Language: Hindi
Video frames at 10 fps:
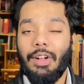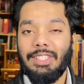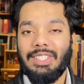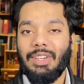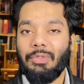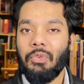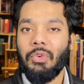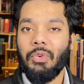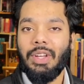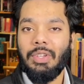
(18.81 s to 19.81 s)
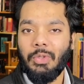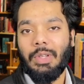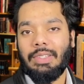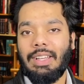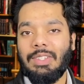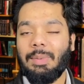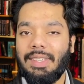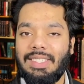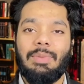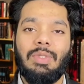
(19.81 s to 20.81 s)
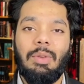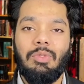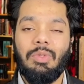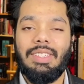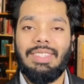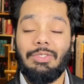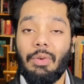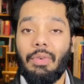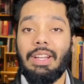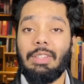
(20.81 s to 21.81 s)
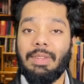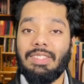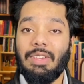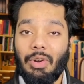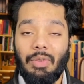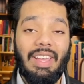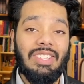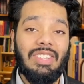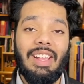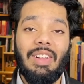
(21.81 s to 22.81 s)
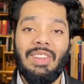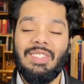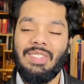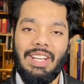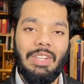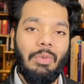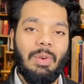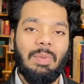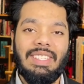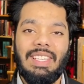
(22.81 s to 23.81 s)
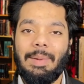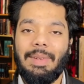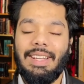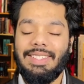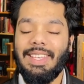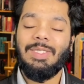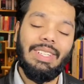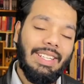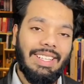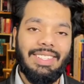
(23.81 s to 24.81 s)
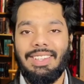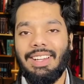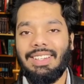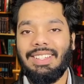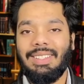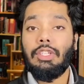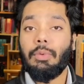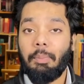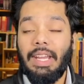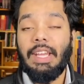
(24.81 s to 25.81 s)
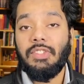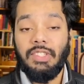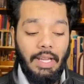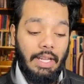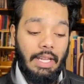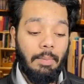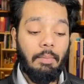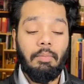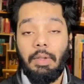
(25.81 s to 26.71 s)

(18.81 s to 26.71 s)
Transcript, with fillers: ऑल्सो इफ यू आर न्यू टू चैनल सो प्लीज सब्सक्राइब टू अस एंड डोंट फॉरगेट टू प्रेस द नोटिफिकेशन आइकॉन सो दैट यू वोंट मिस एनी अपडेट्स सो लेट्स गेट स्टार्टेड सो पीएसजीआईएम